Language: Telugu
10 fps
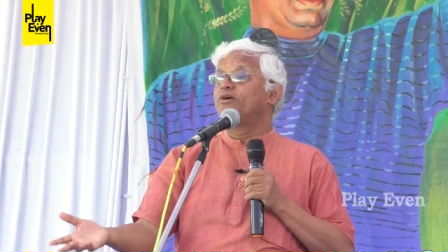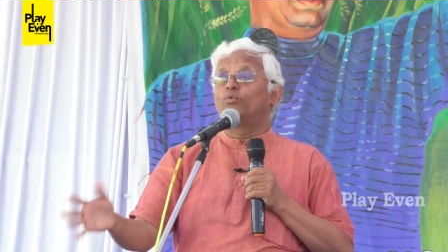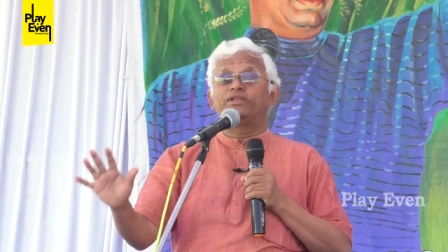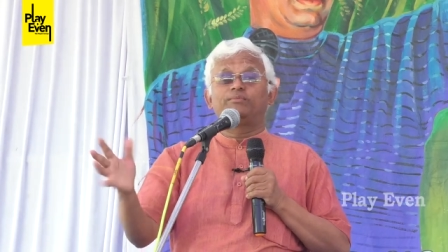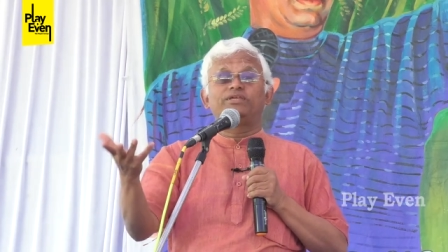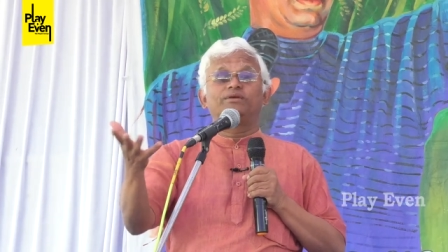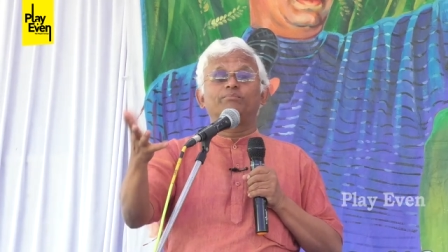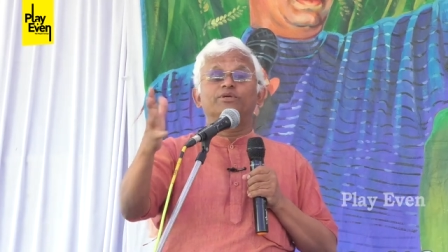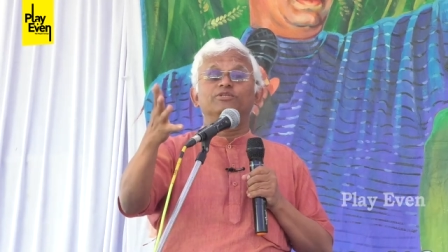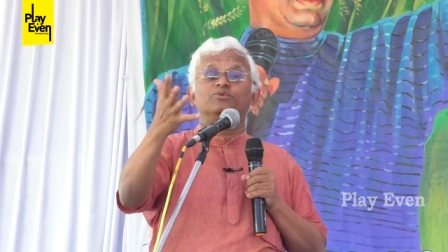వరి బియ్యం
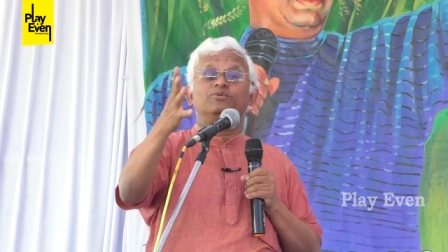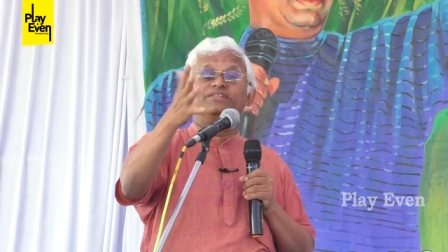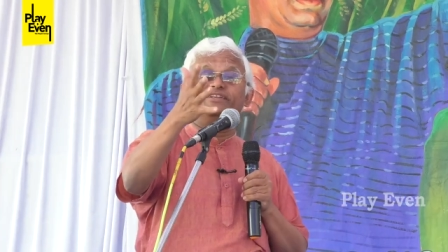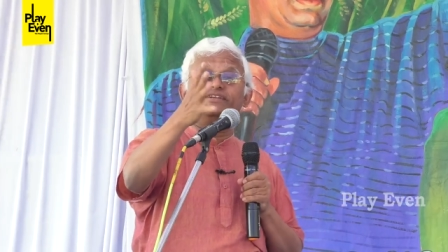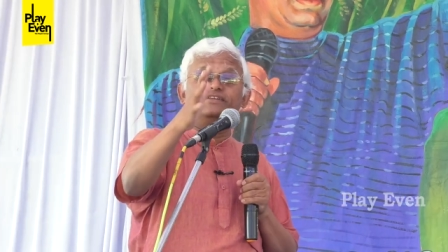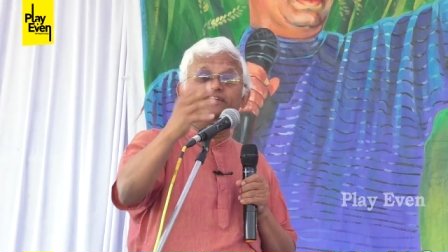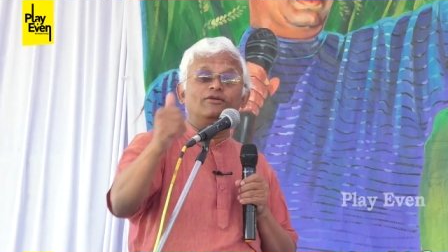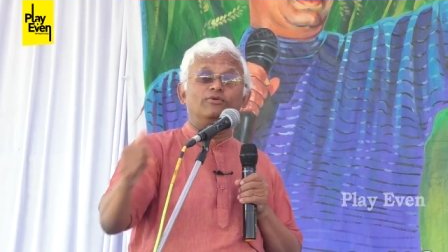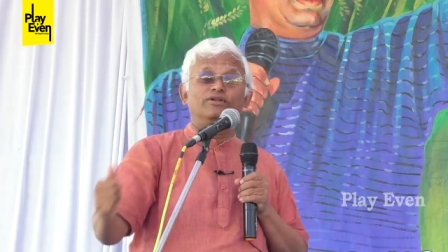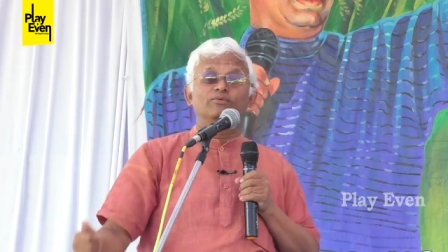పెంచుకునేదానికి
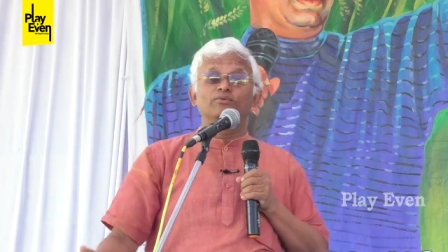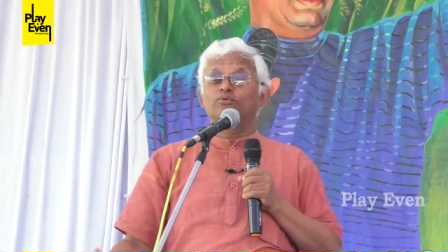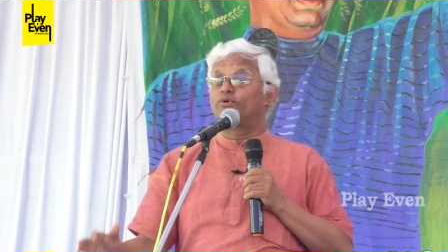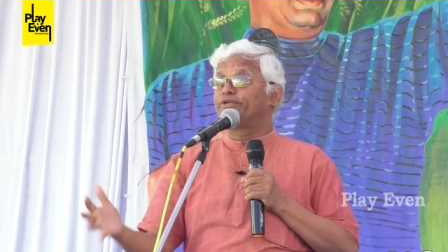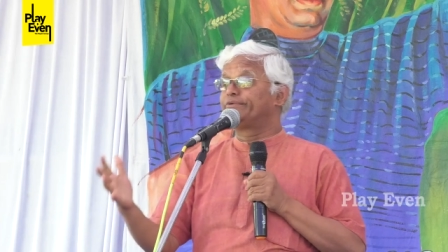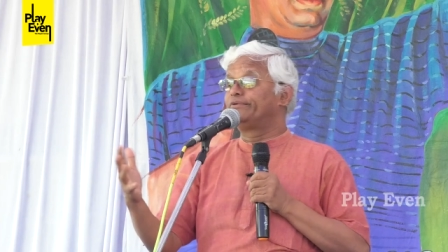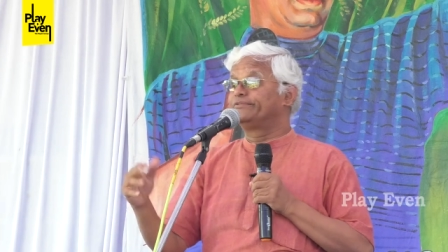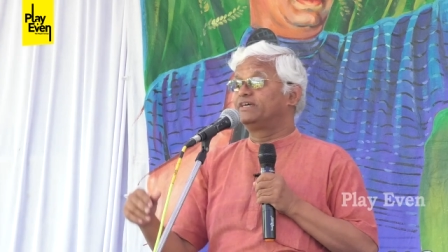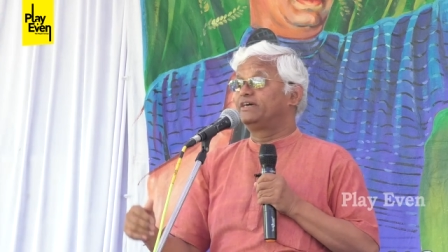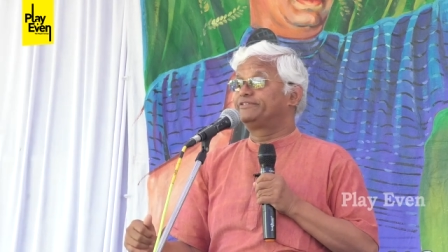నీళ్లు ఉండవు కోడిగుడ్లు
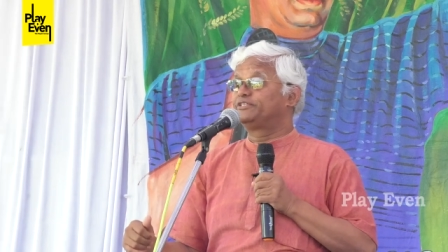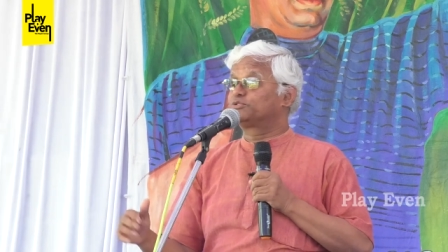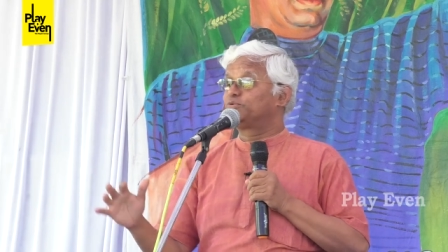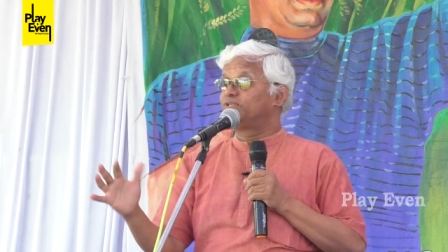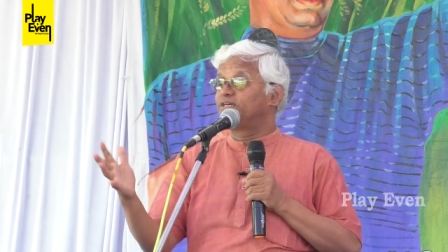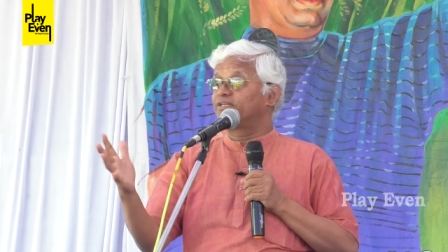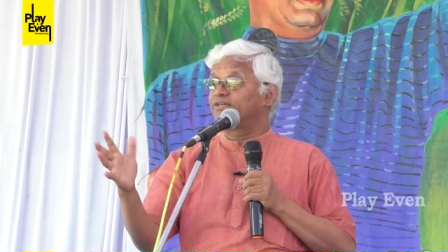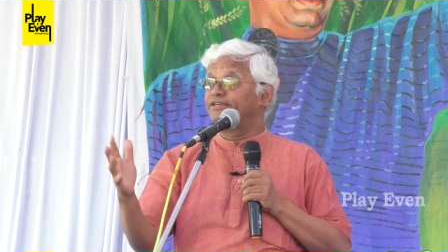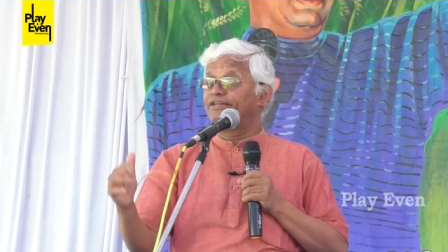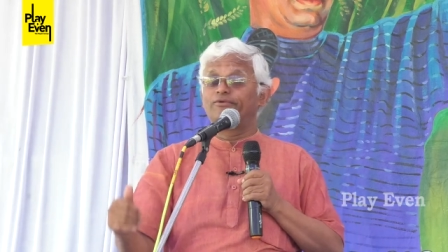తయారు చేసుకునేదానికి
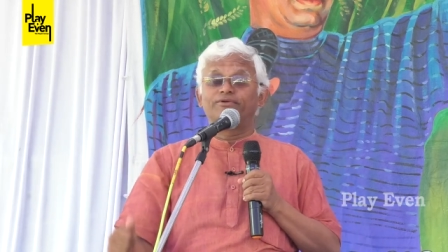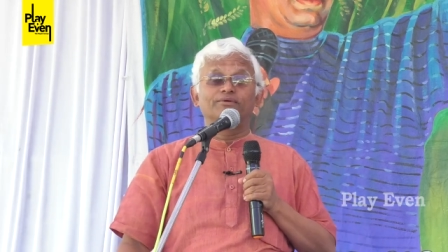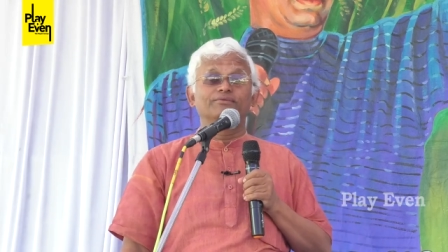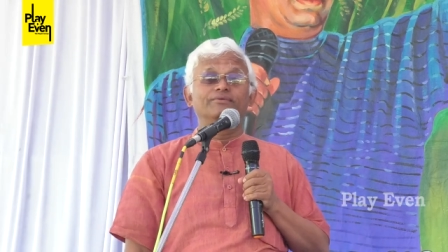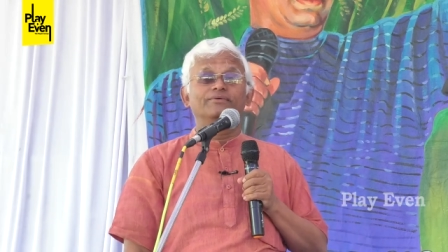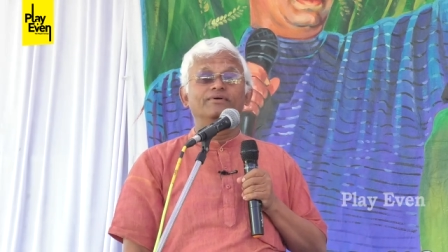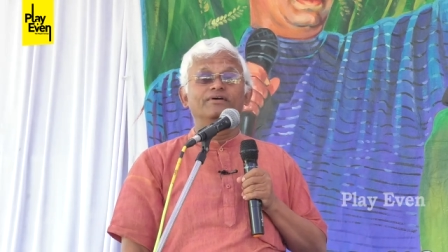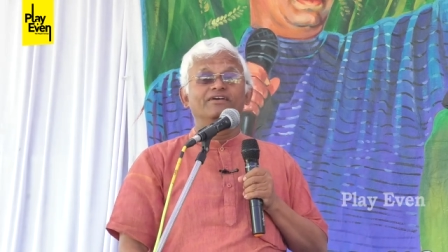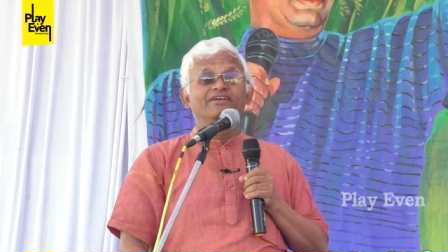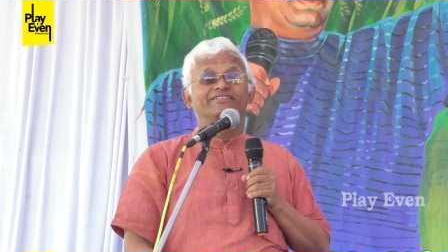నీళ్లు ఉండవు
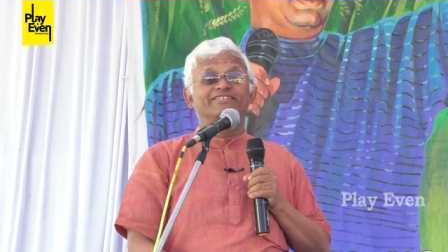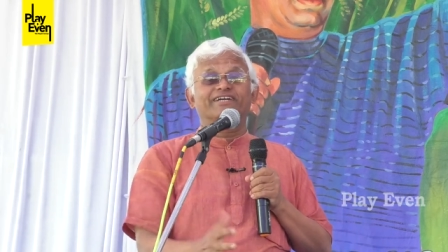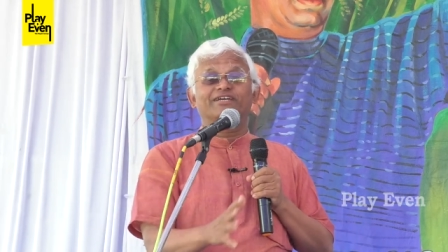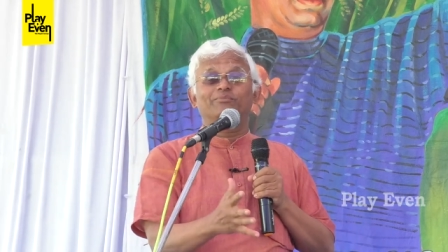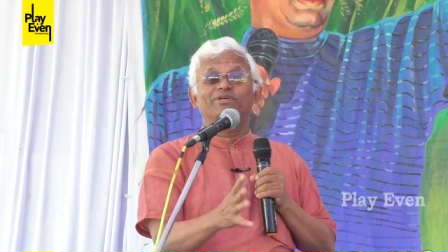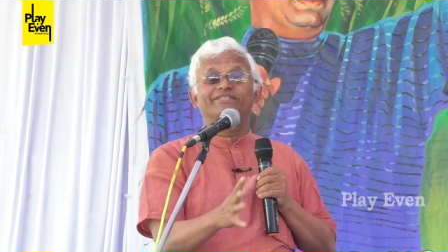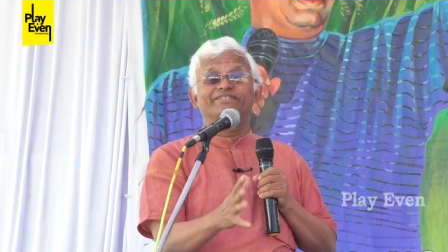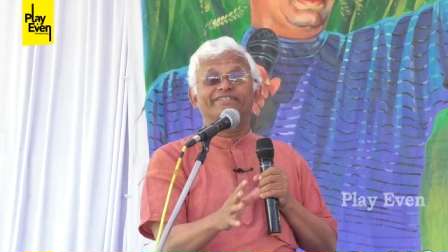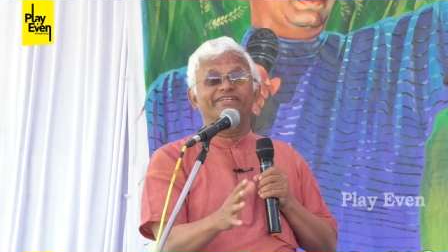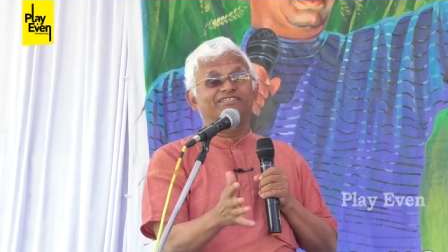చక్కెర
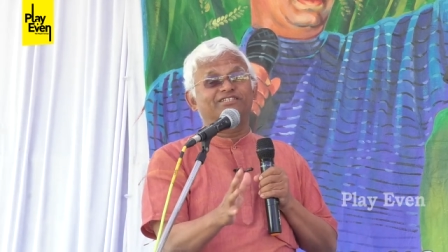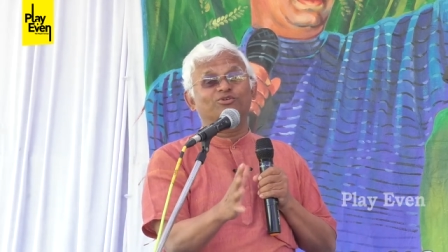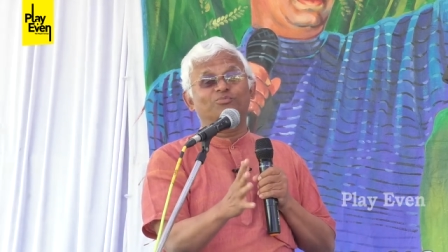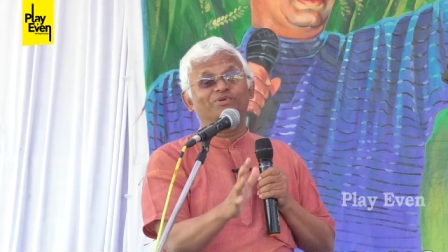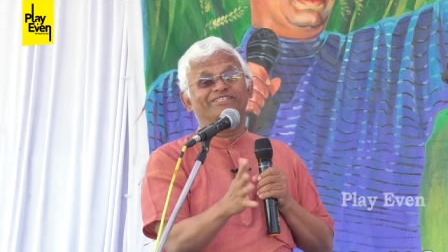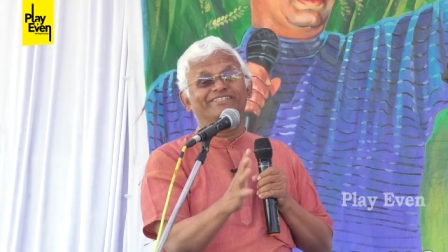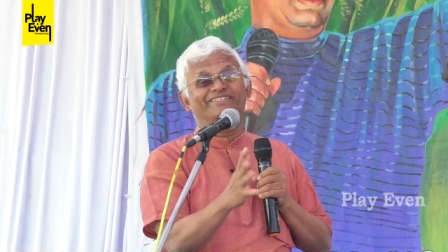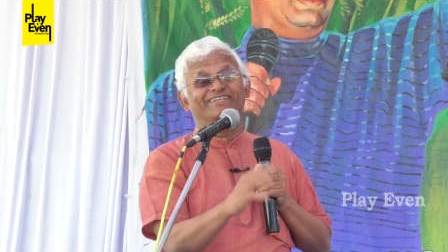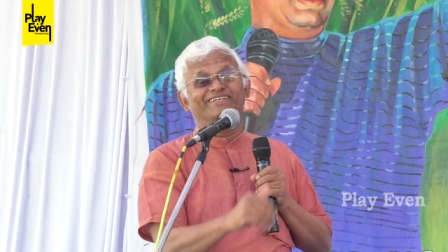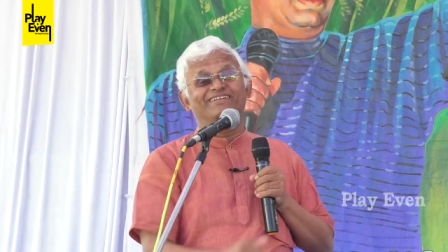పెంచేదానికి చెరుకు
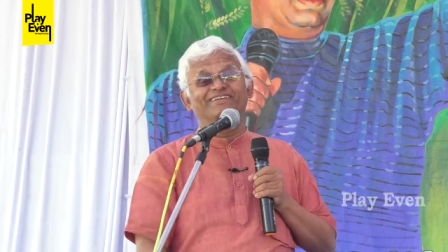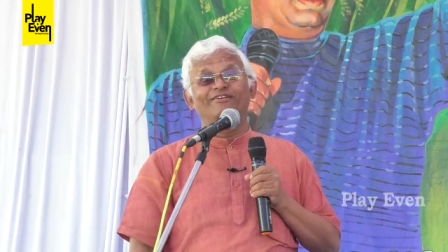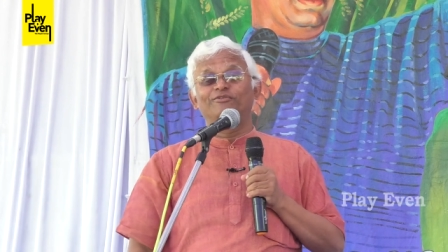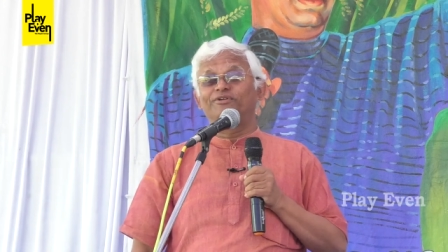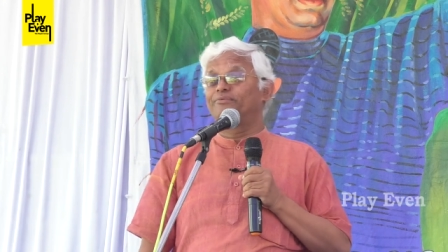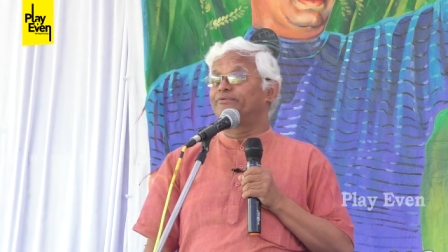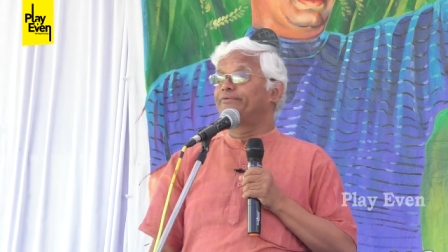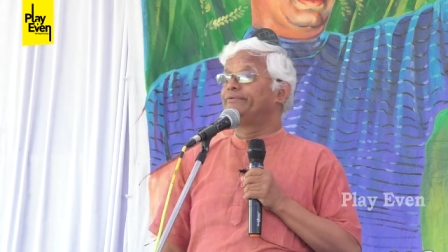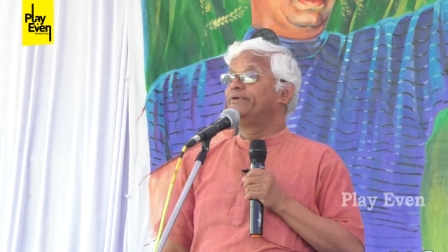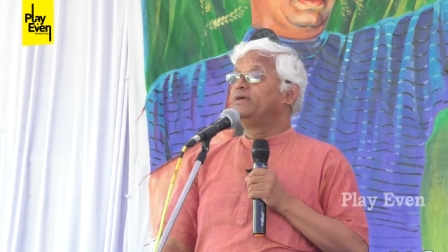పెంచేదానికి నీళ్లు ఉండవు
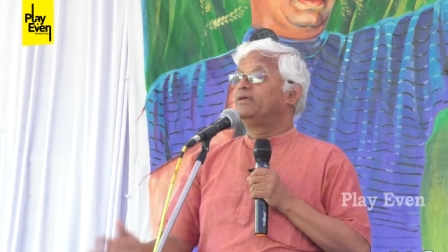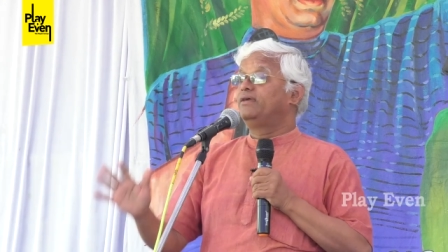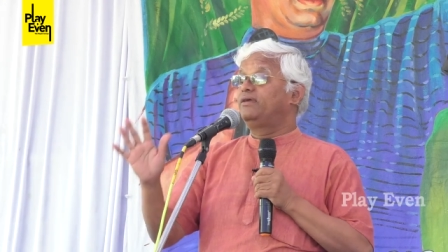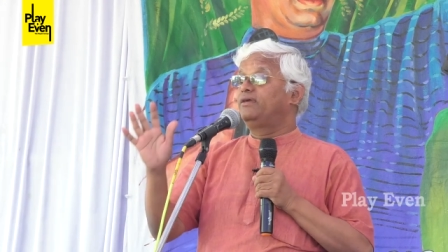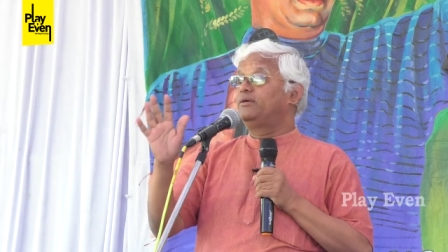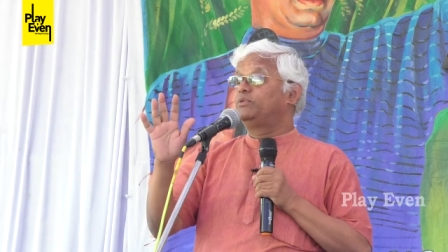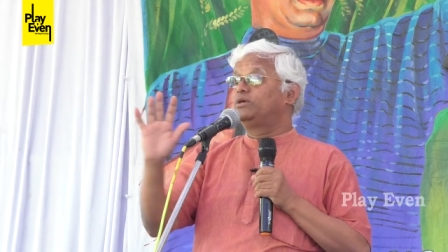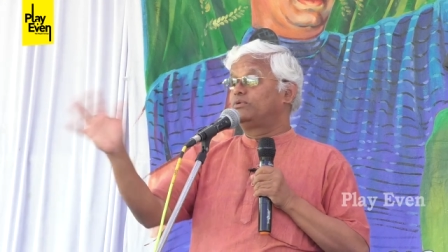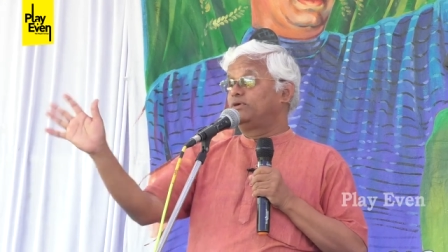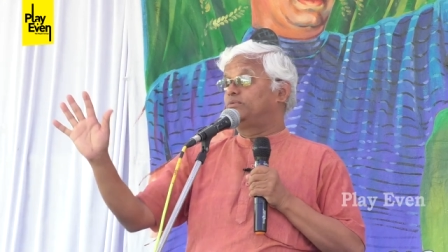ఏమీ
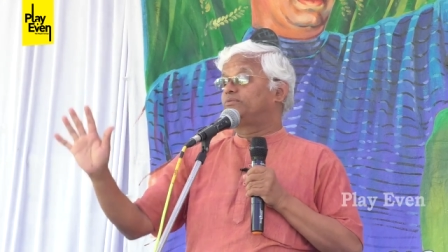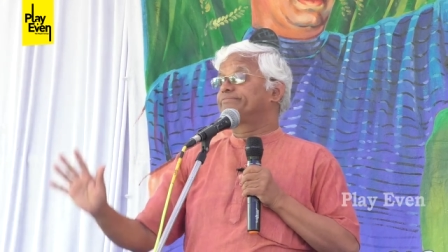ఉండవు